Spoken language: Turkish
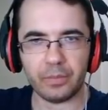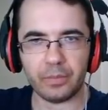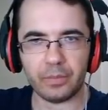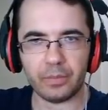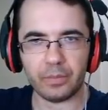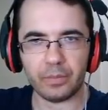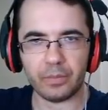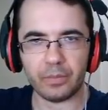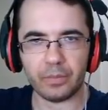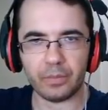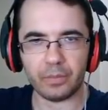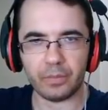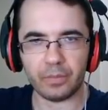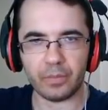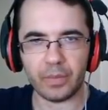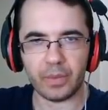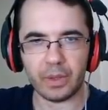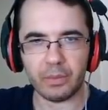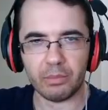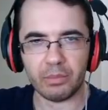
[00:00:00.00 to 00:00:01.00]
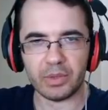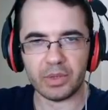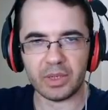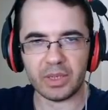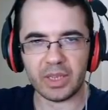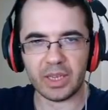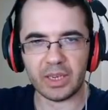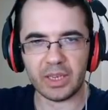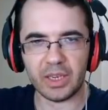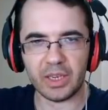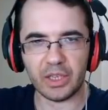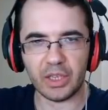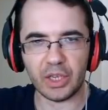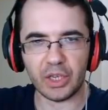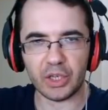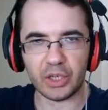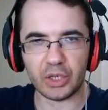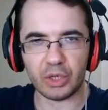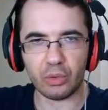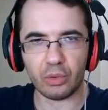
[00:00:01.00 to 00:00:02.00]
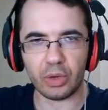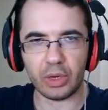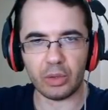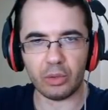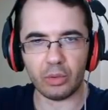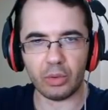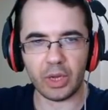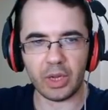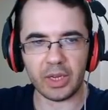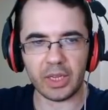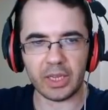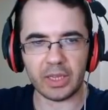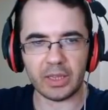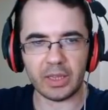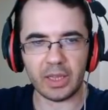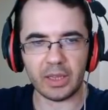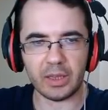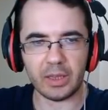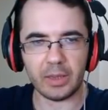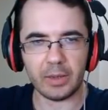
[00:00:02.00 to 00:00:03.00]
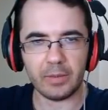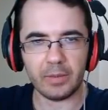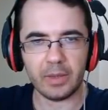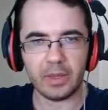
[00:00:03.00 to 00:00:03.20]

Hmm. Bizimkilerden iki kişi oraya doğru hareketlendi.